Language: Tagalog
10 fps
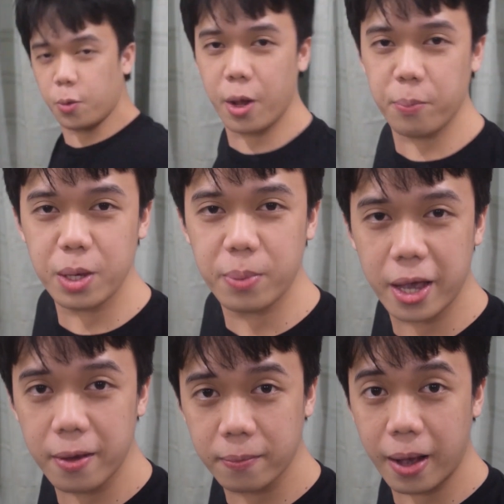Gusto mo ng BB,
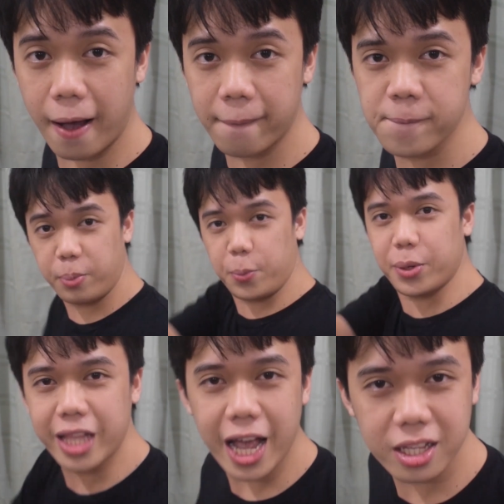ha? BB
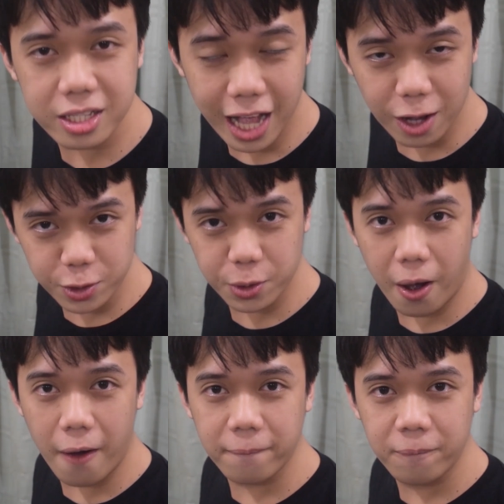tayong kita, gusto
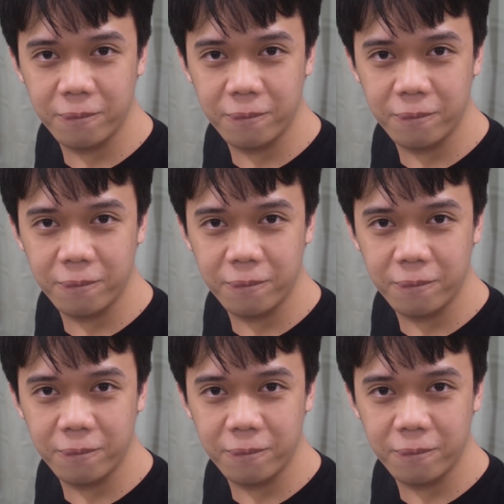mo?